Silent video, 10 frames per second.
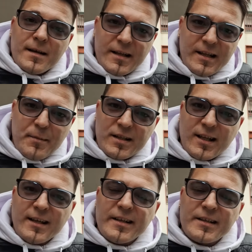i debiti
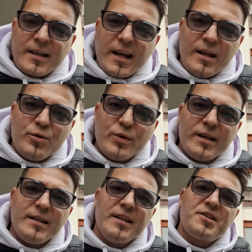dell'Inter e
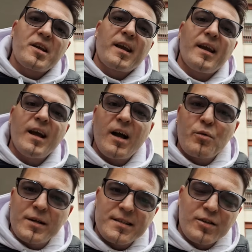lui dice che a
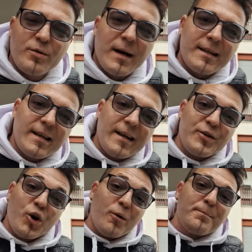questa domanda
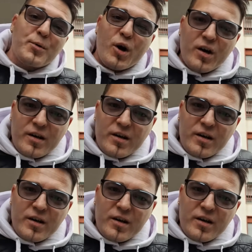non può